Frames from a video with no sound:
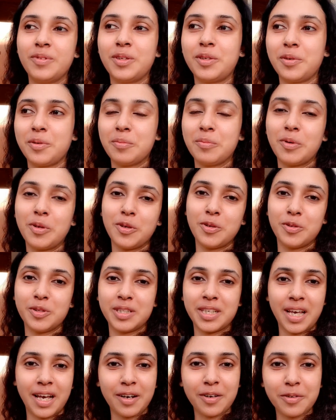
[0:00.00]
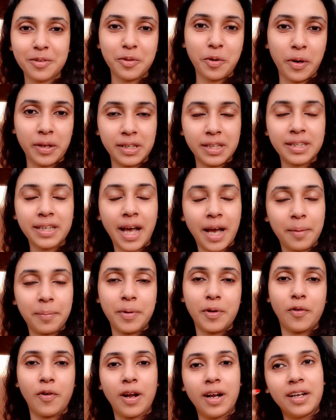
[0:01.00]
তো বললো যে এখন কয়েকদিন থাকবে
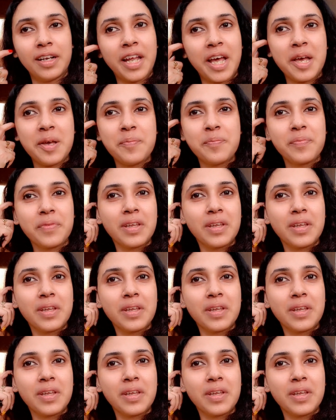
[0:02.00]
ওখানটায়